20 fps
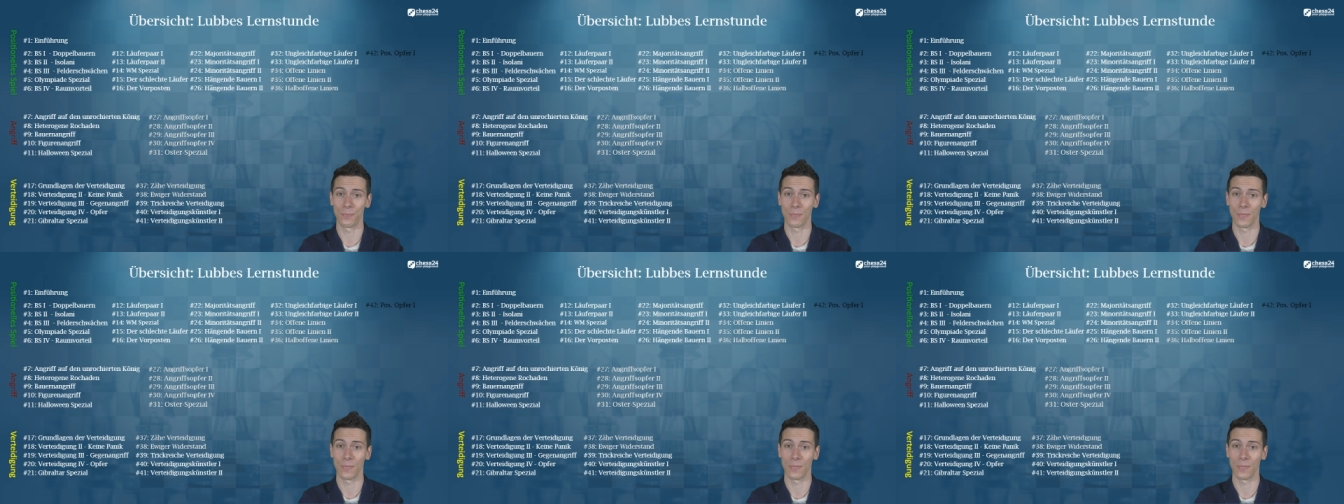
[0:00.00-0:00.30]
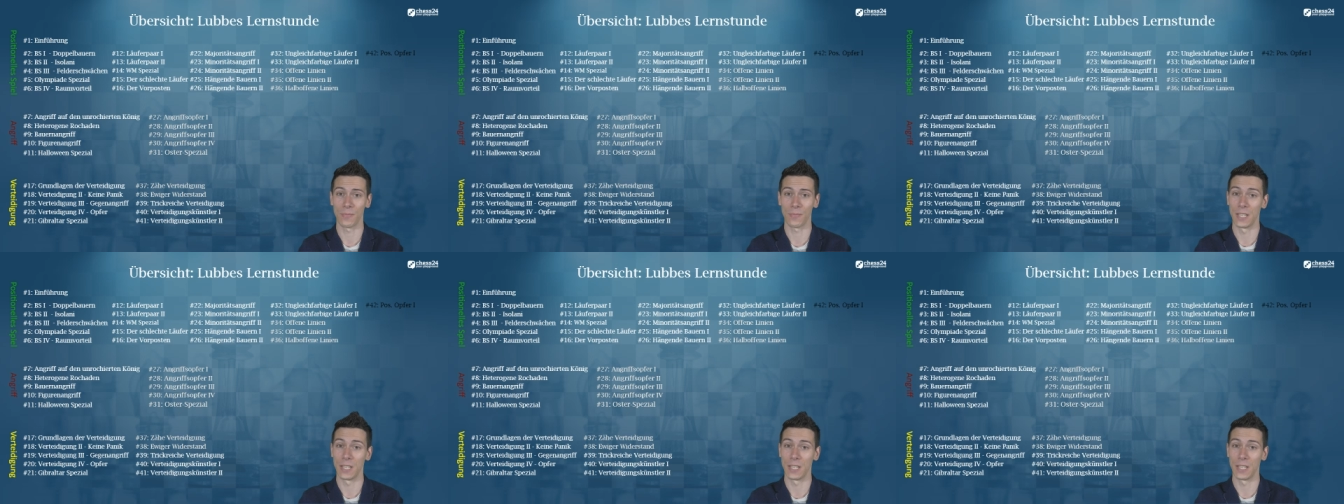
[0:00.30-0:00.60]

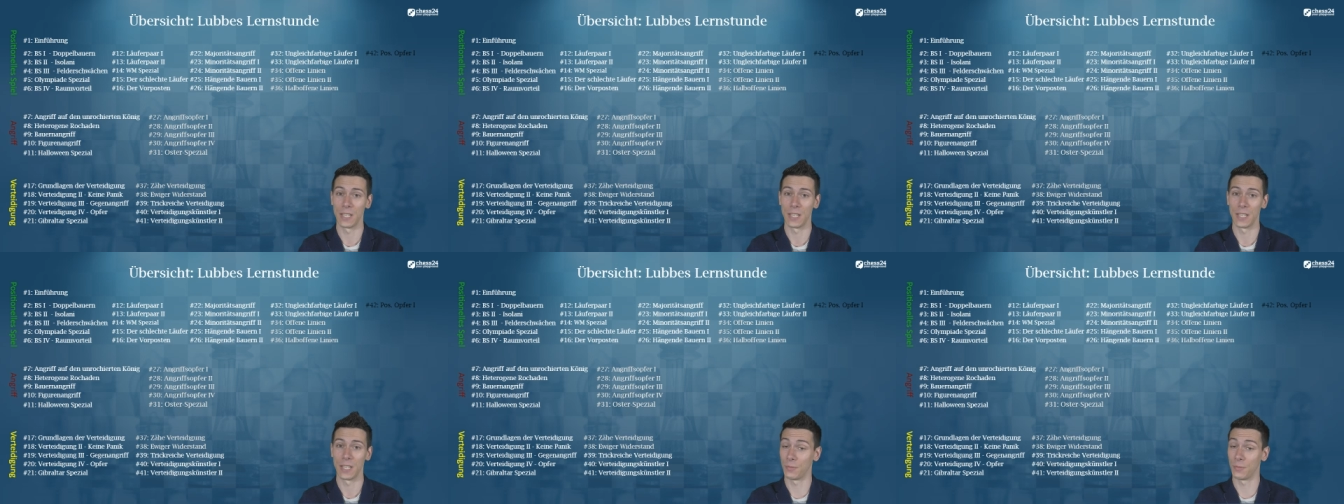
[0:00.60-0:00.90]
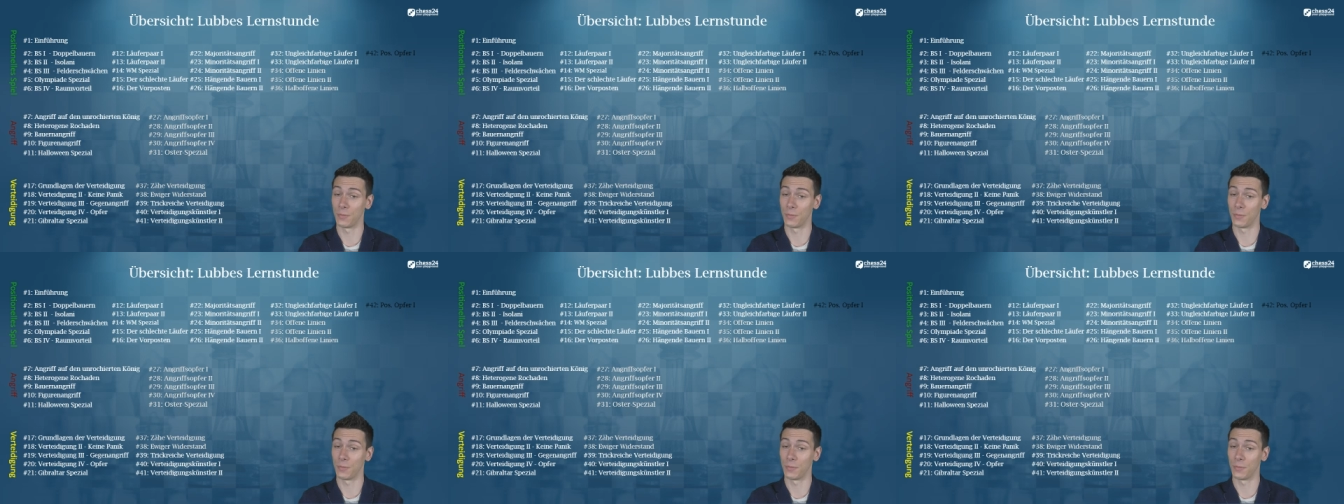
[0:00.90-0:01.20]
Und zwar
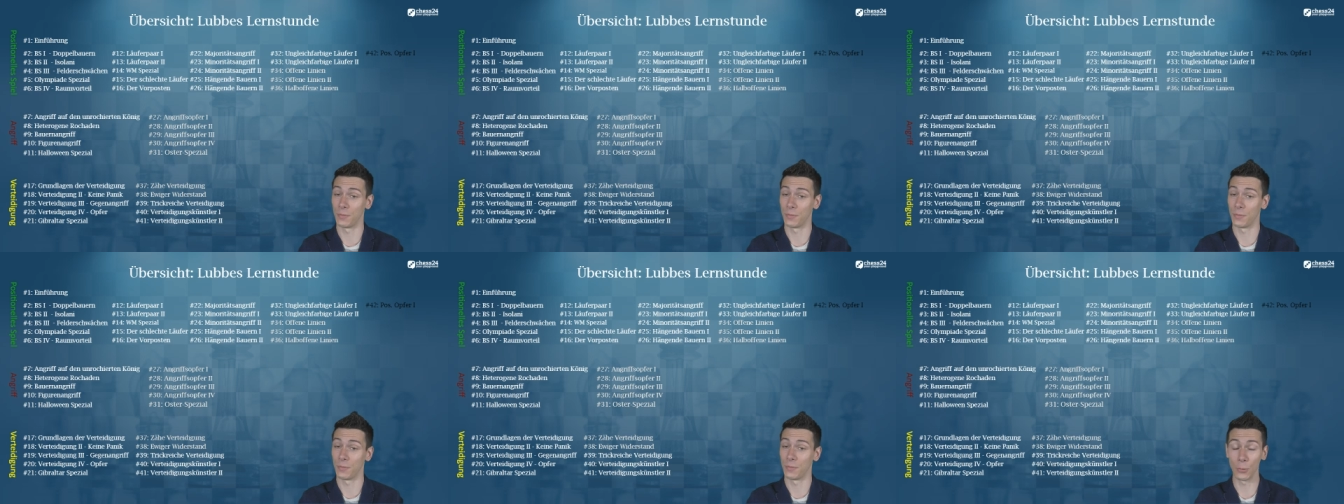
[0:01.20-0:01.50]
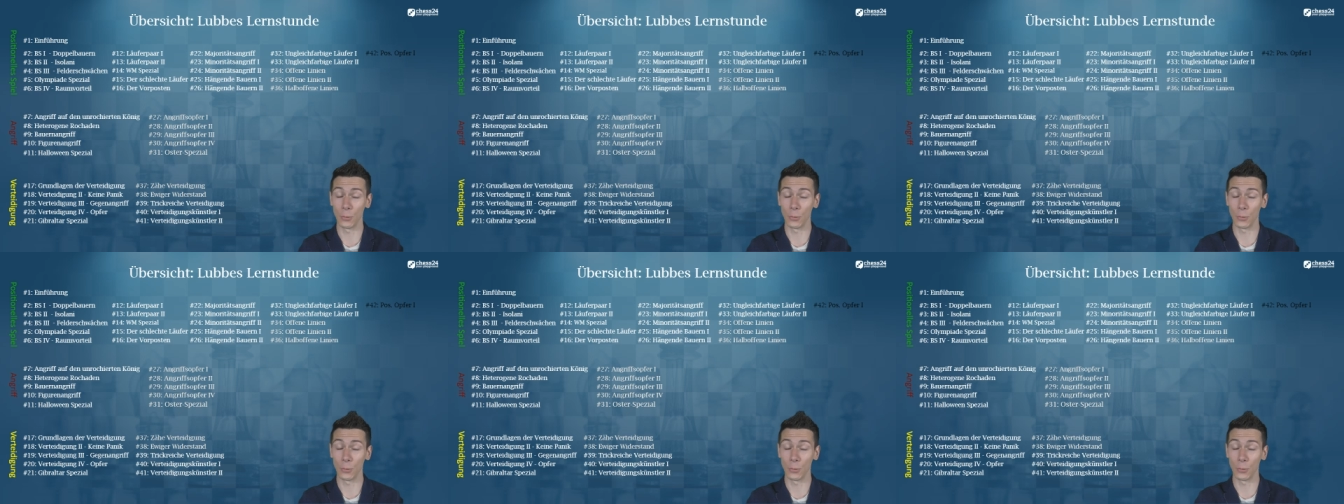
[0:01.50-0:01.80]
befinden
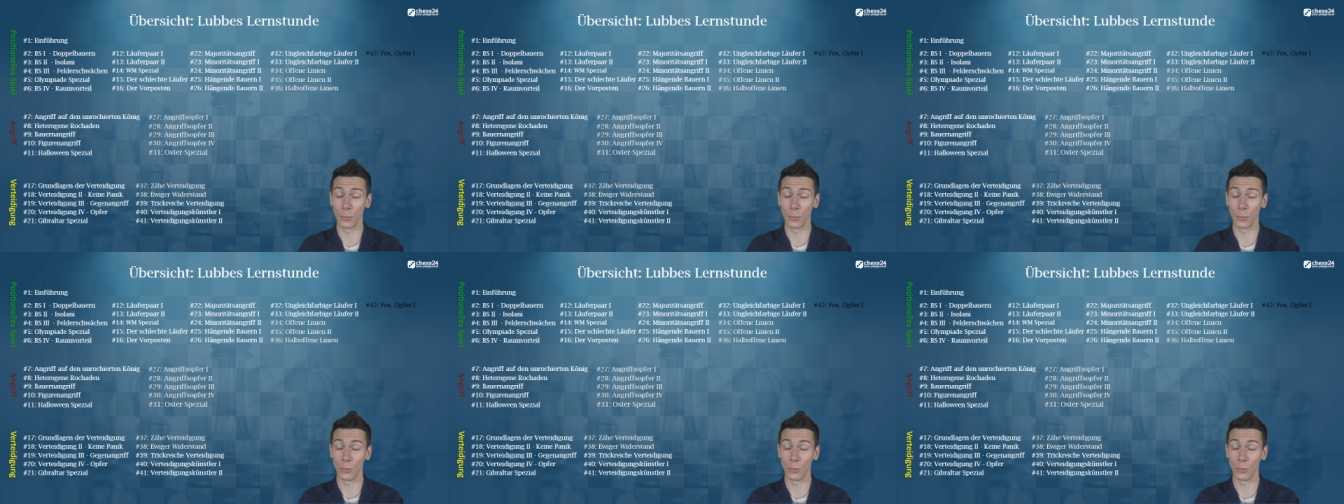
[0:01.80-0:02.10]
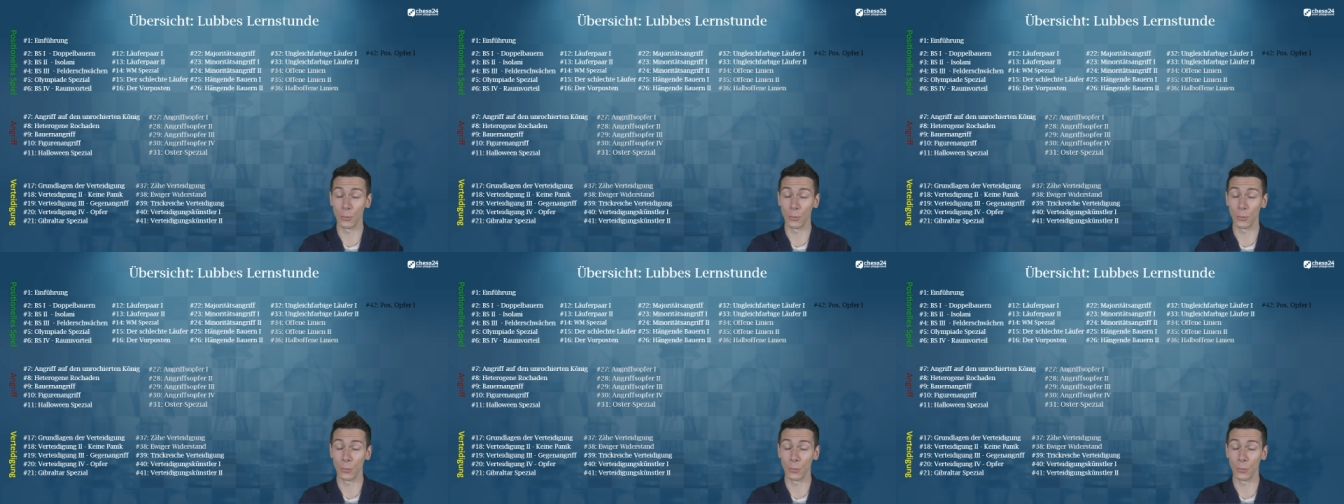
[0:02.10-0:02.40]
wir uns jetzt
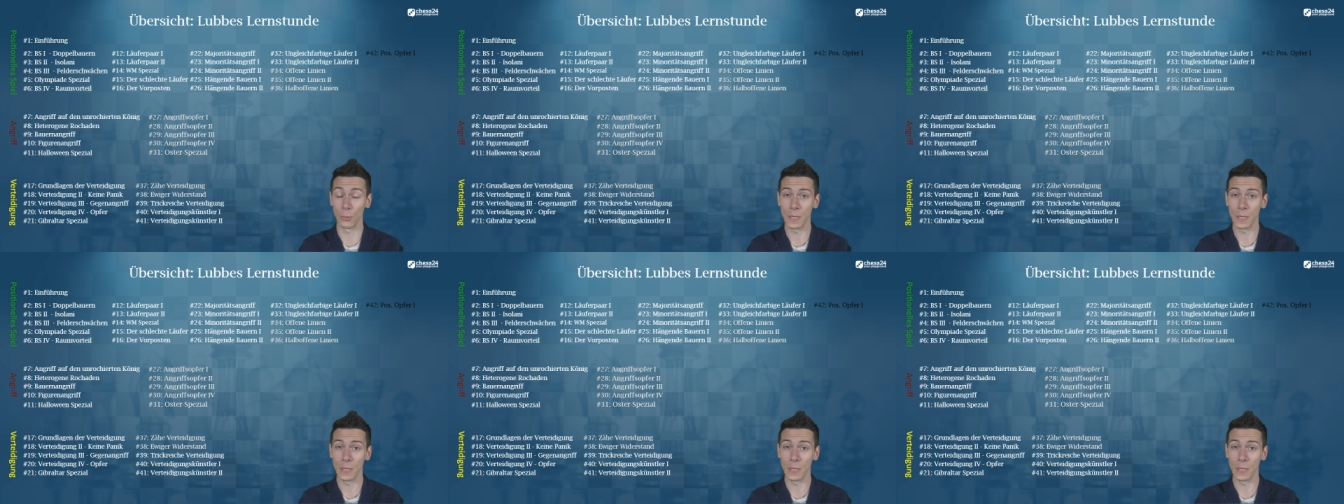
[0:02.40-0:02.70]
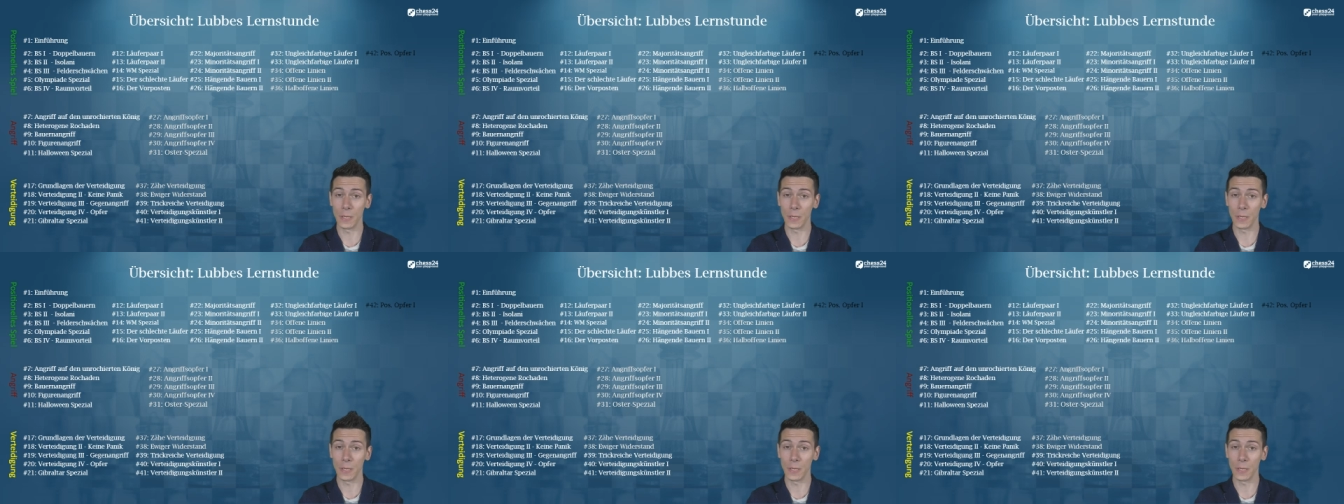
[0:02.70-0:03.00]
wieder im
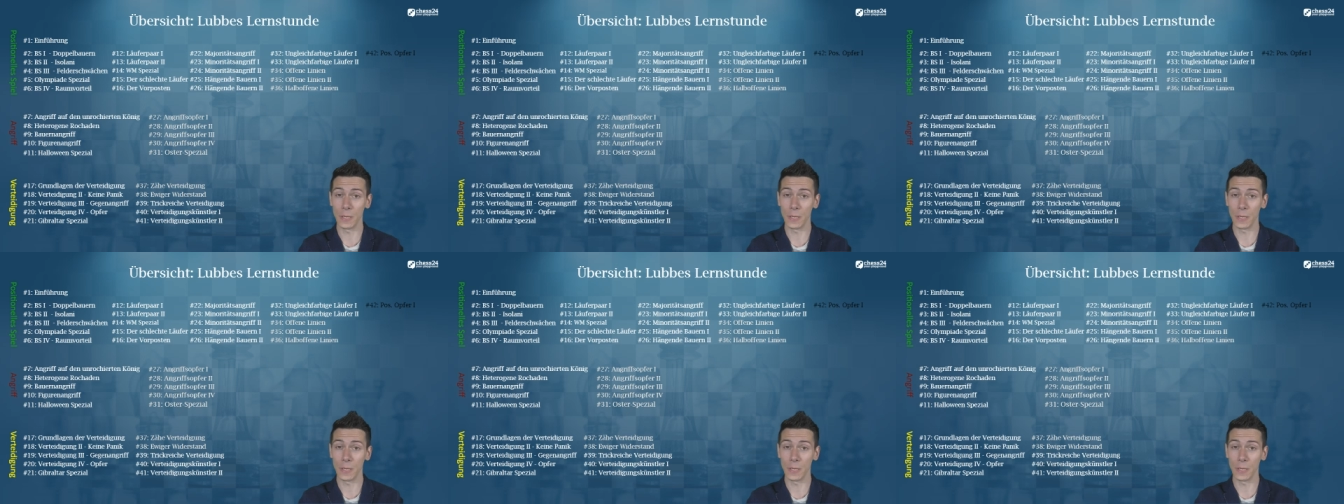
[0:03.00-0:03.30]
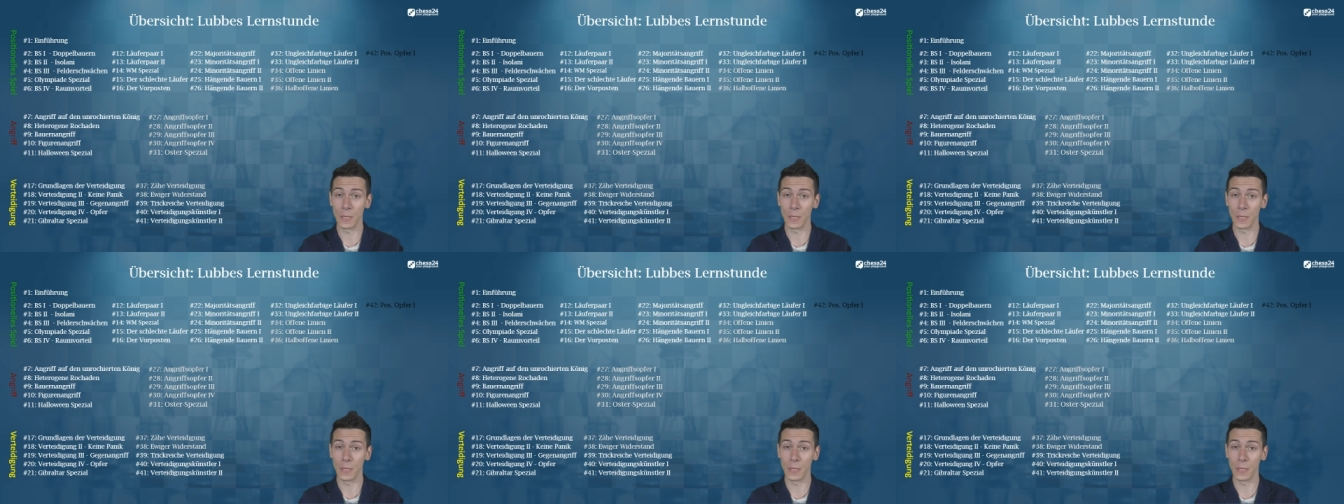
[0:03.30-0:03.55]
positionellen Spiel.